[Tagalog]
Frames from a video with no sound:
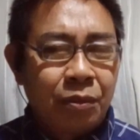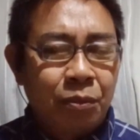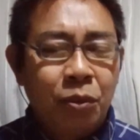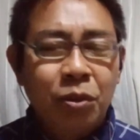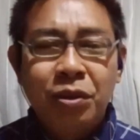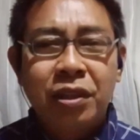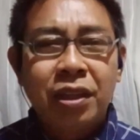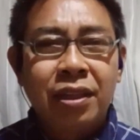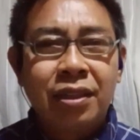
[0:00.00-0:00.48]

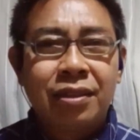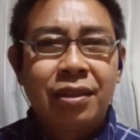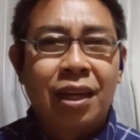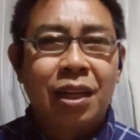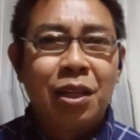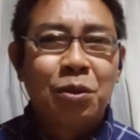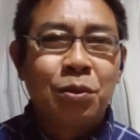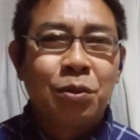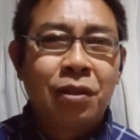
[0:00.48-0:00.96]
munting
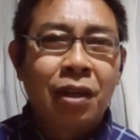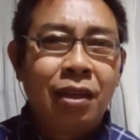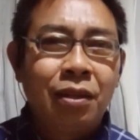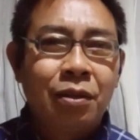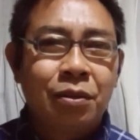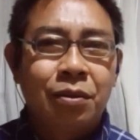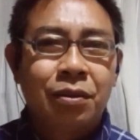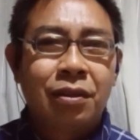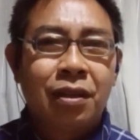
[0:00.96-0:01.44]

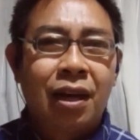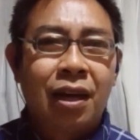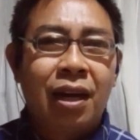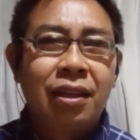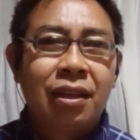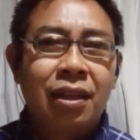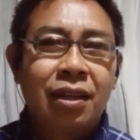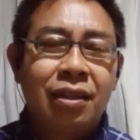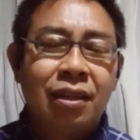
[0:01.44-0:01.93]
salo-salo sa
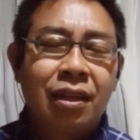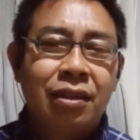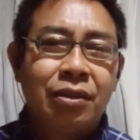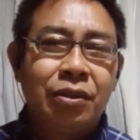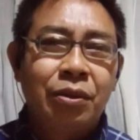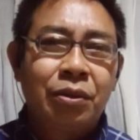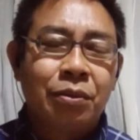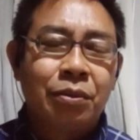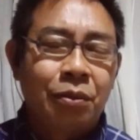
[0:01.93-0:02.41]
ngalan ng
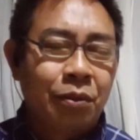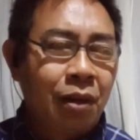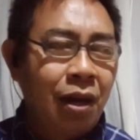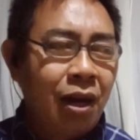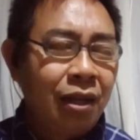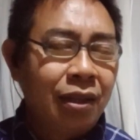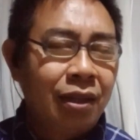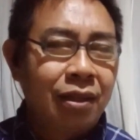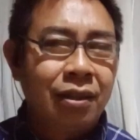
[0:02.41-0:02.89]
Diyos o
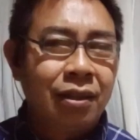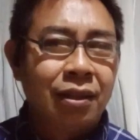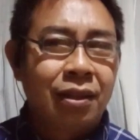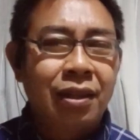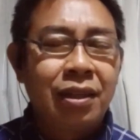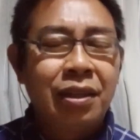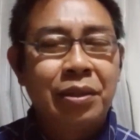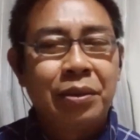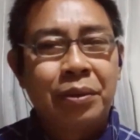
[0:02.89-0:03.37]
ngalan ni
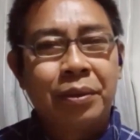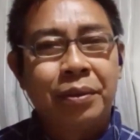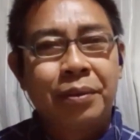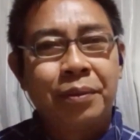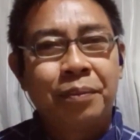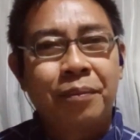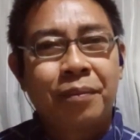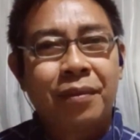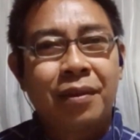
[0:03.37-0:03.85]

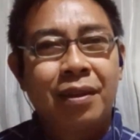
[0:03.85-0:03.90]
Kristo,